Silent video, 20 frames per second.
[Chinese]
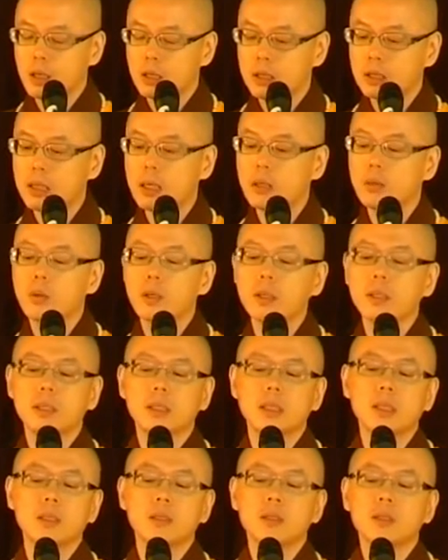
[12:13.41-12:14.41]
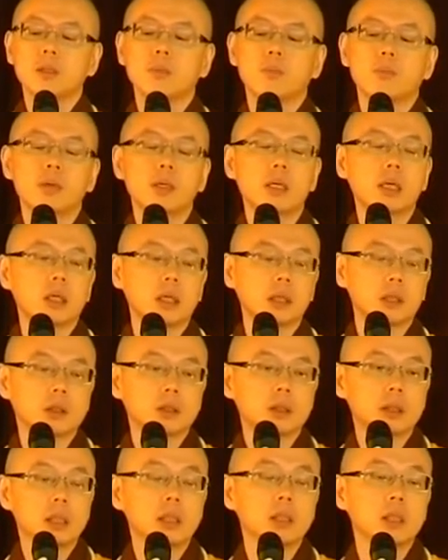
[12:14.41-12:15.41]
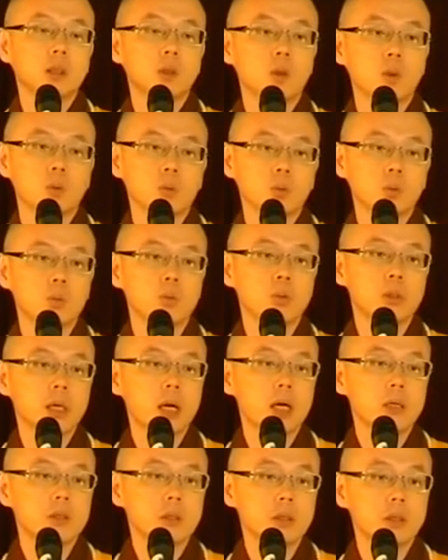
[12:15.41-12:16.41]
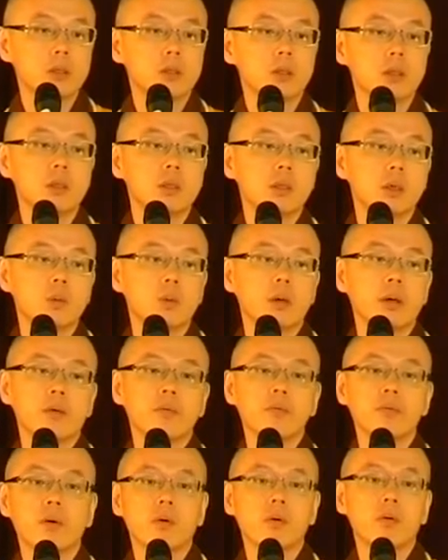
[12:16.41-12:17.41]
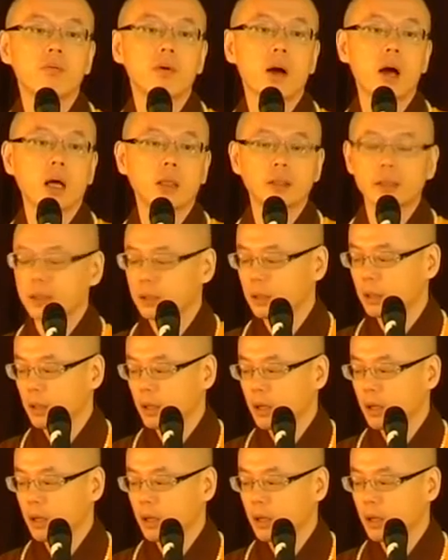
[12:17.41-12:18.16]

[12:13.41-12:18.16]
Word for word: 散乱心是不可能听得懂无上甚深的为佛法的。